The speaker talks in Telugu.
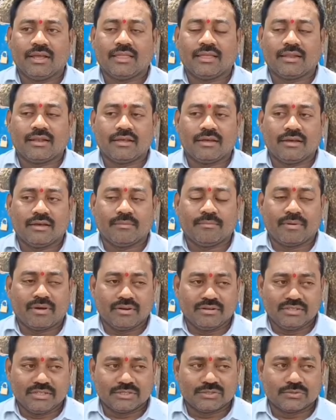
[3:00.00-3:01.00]
ఏదైనా
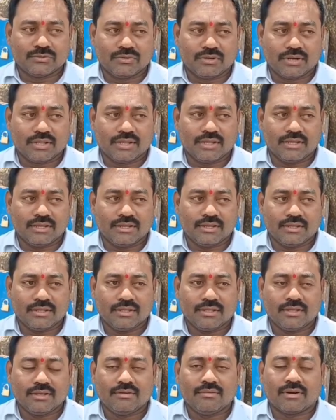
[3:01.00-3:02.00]
పనులు చేసుకుంటే
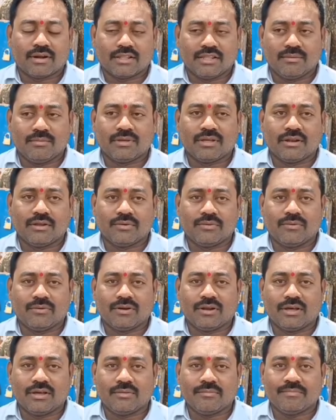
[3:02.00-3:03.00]
వడదెబ్బ
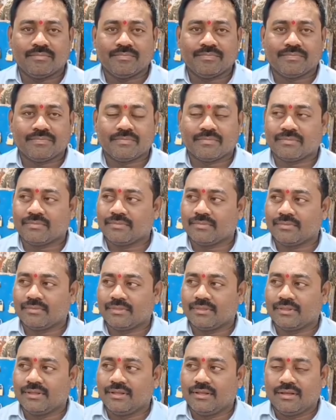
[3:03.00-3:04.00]
తగలకుండా
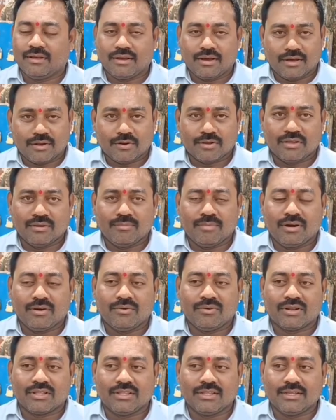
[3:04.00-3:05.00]
ఆరోగ్యం
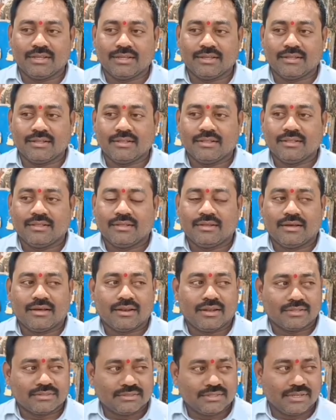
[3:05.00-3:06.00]
బాగుంటుంది
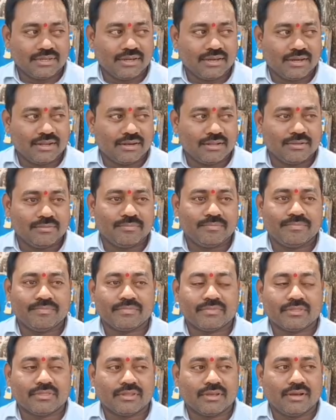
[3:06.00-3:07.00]
లస్సీ కానీ
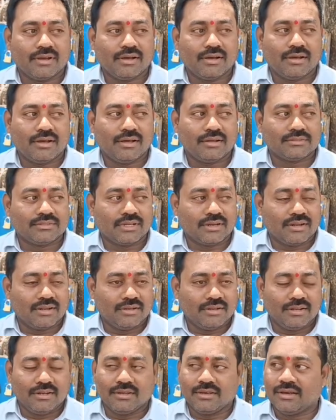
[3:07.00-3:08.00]

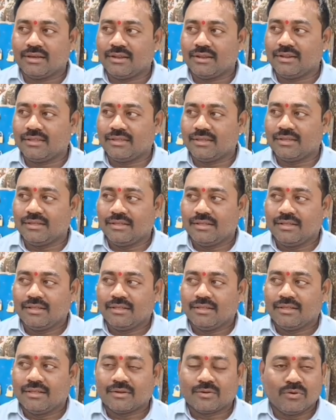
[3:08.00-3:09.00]
చల్లనీళ్ళు కానీ
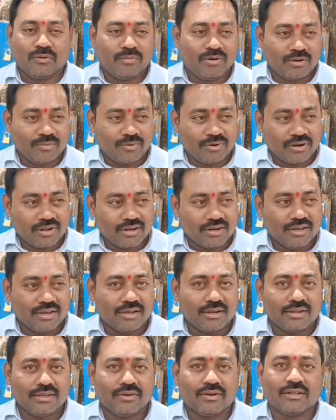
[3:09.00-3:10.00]
కొబ్బరి బొండాలు
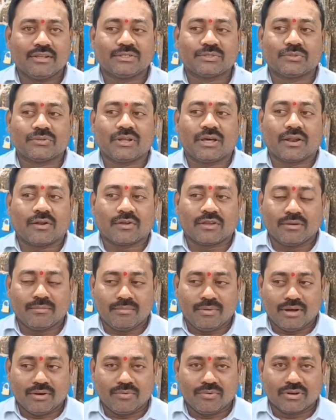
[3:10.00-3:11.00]
కానీ ఏమైనా తీసుకుంటే ఆరోగ్యం
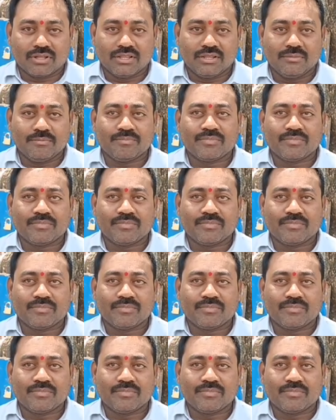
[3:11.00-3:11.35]
బాగుంటుంది